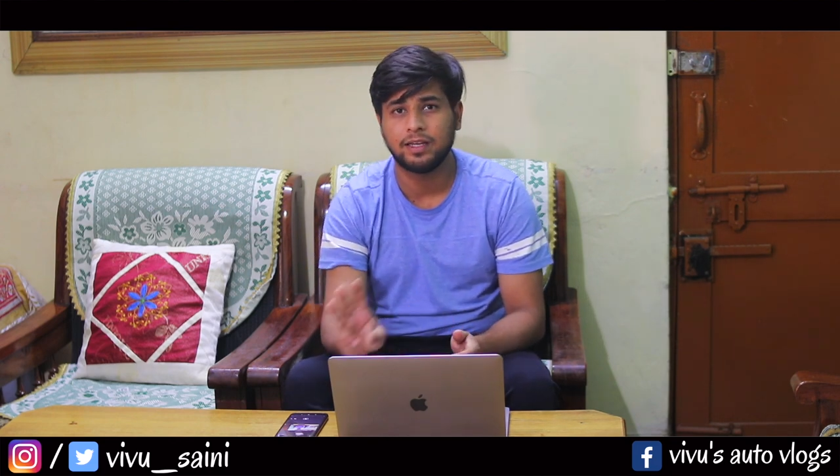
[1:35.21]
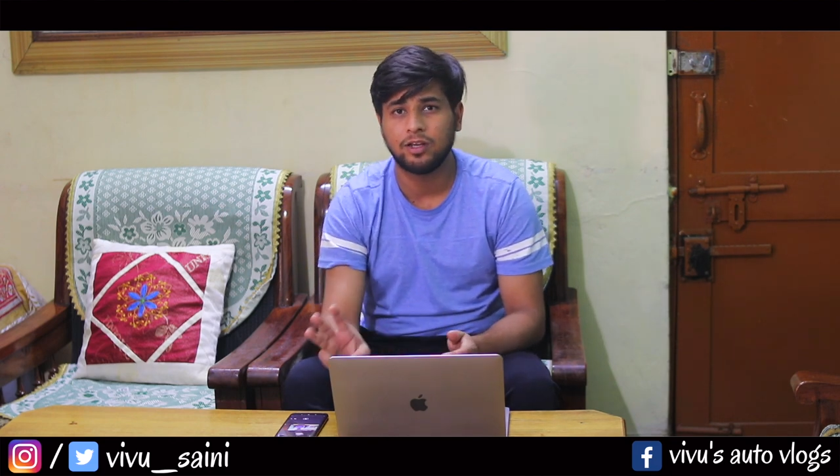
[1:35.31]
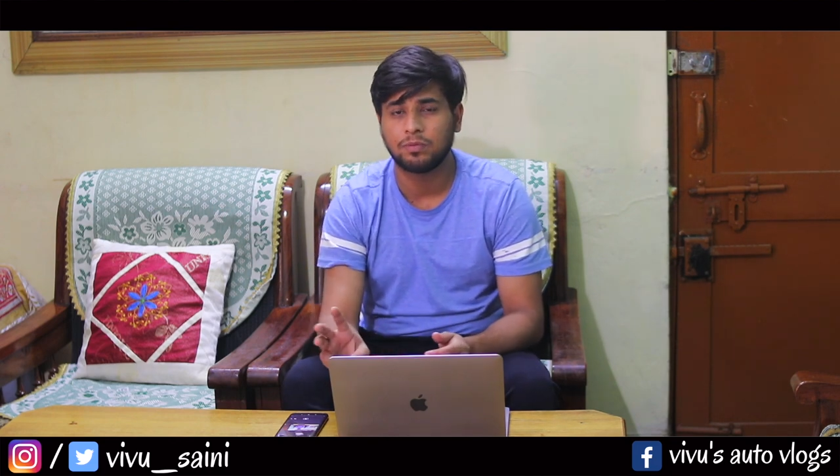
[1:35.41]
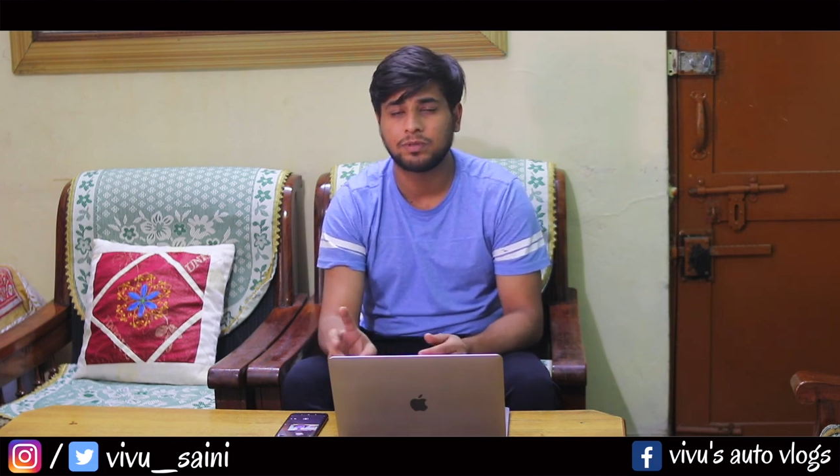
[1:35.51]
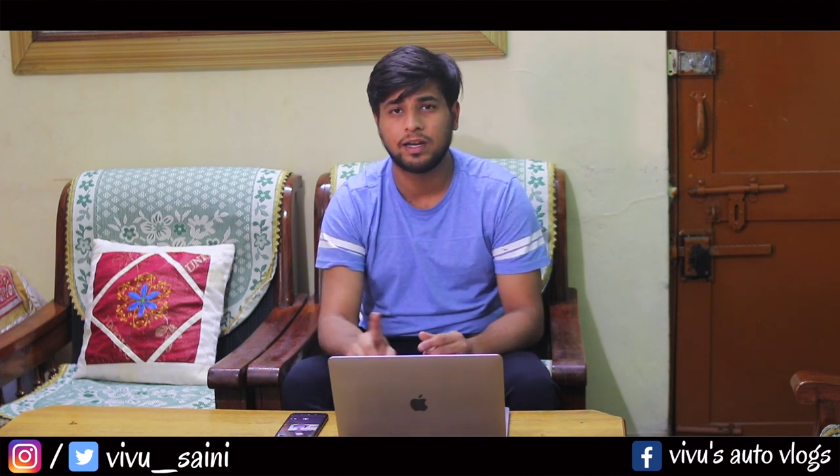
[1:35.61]
तीन
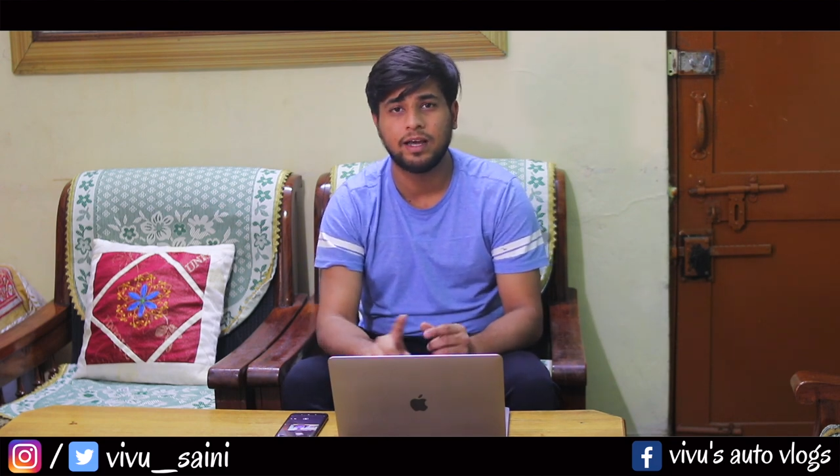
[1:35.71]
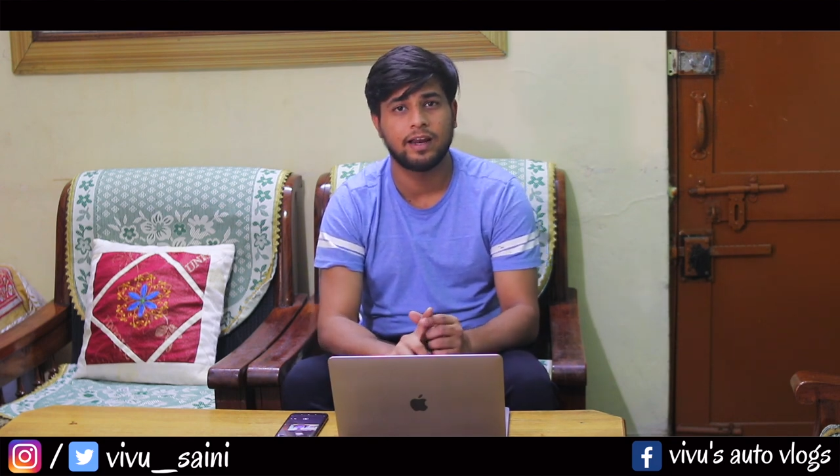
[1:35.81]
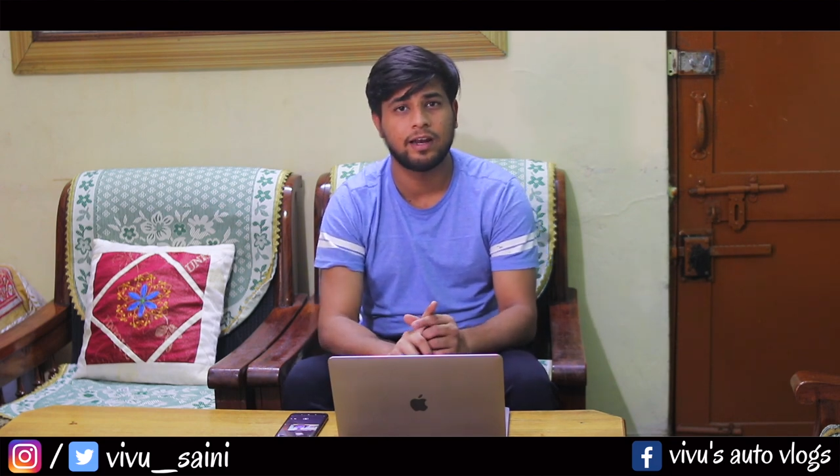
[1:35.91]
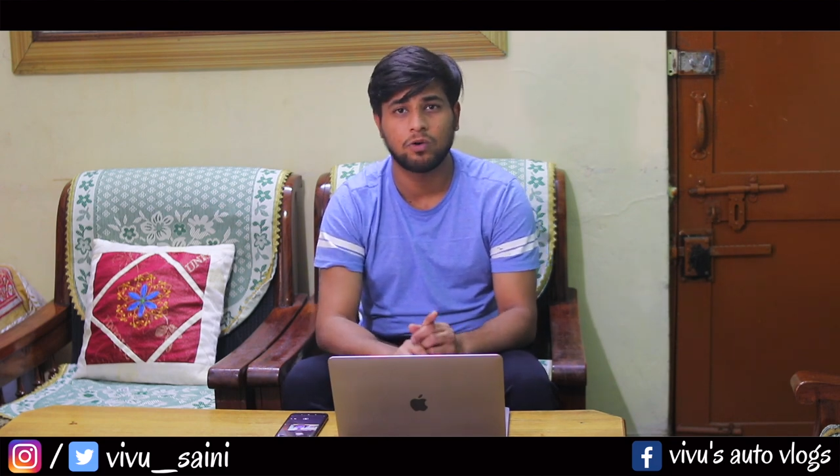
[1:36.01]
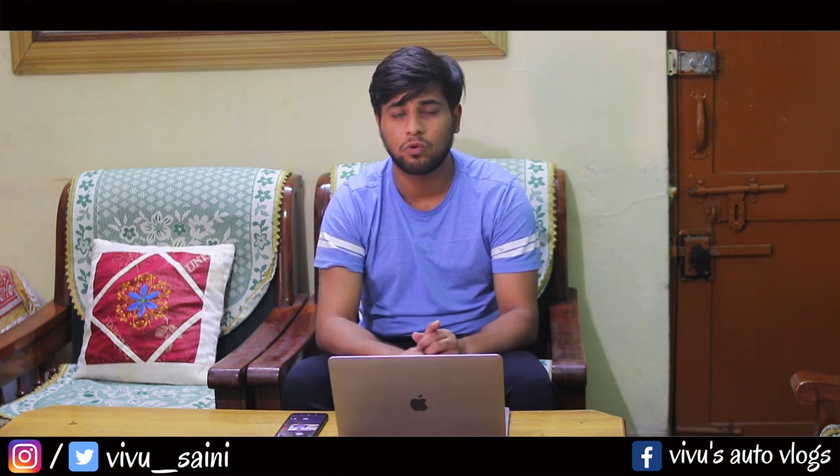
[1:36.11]
ही ऑप्शन है
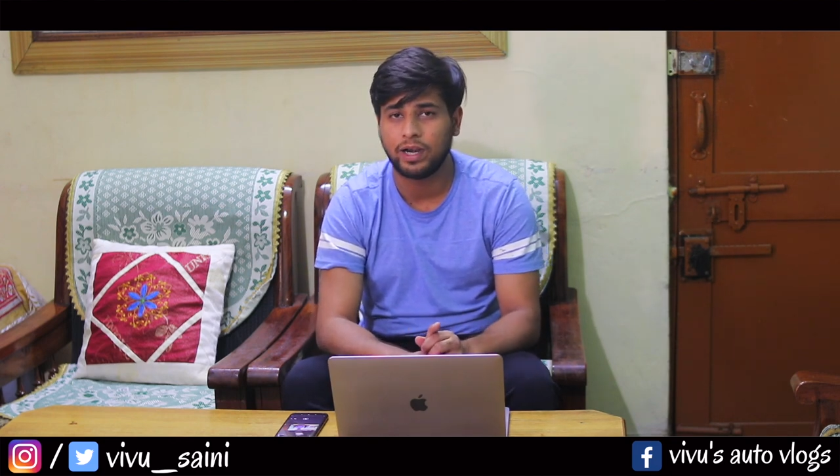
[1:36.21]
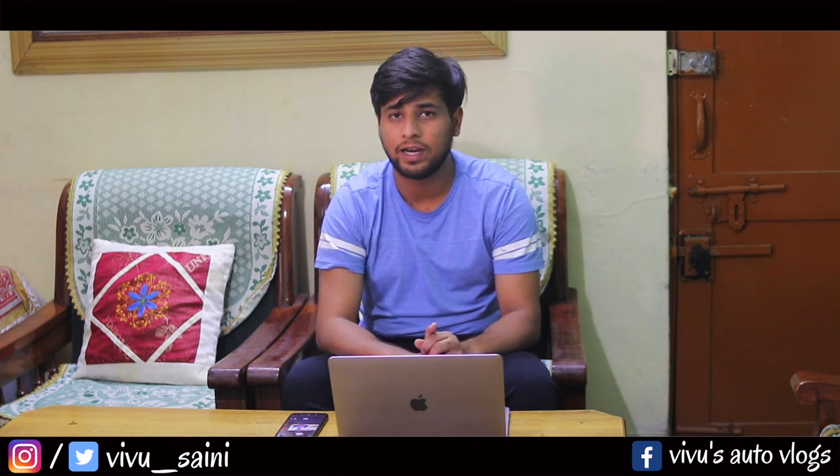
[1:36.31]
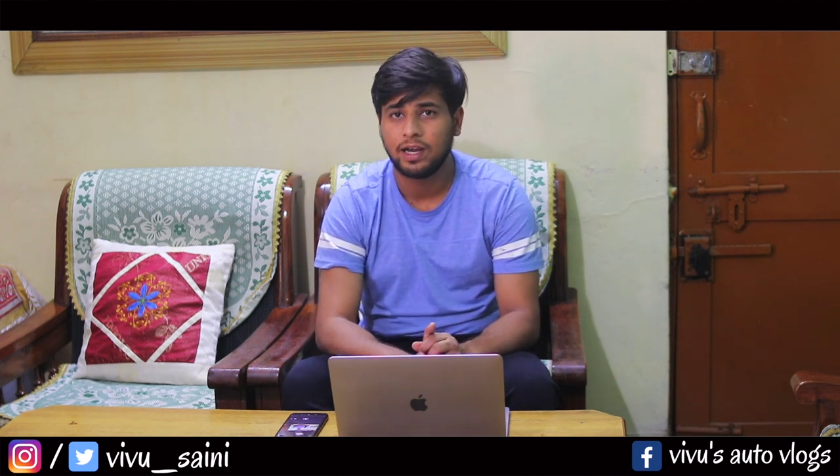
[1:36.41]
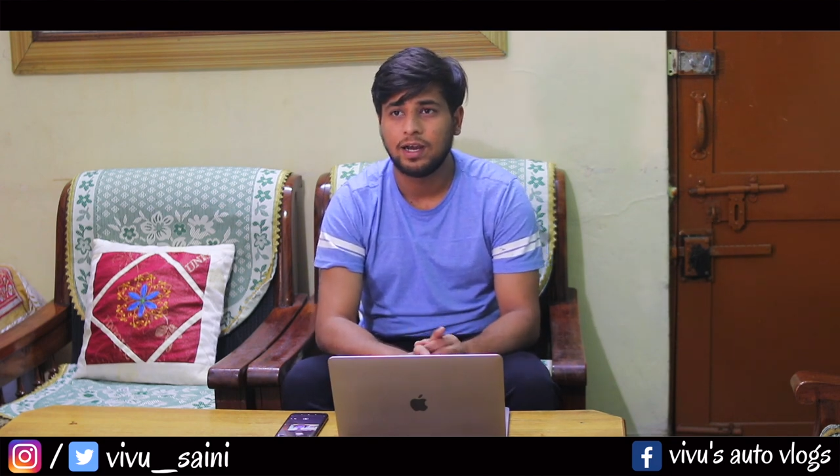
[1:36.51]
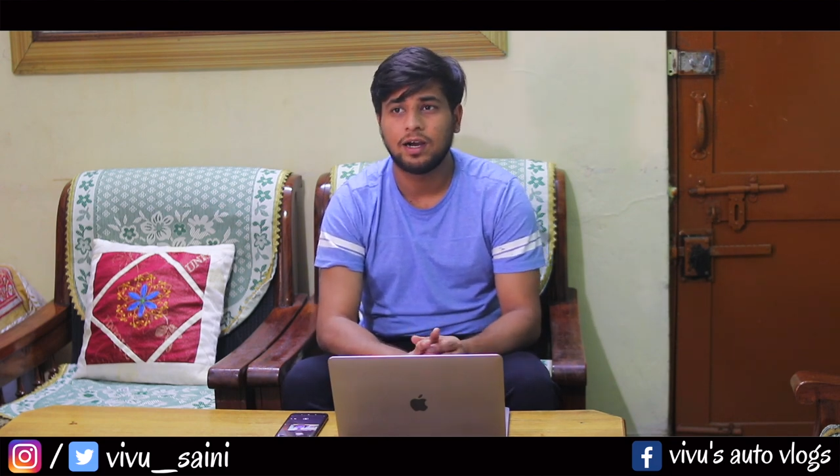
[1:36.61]
रेनो क्विड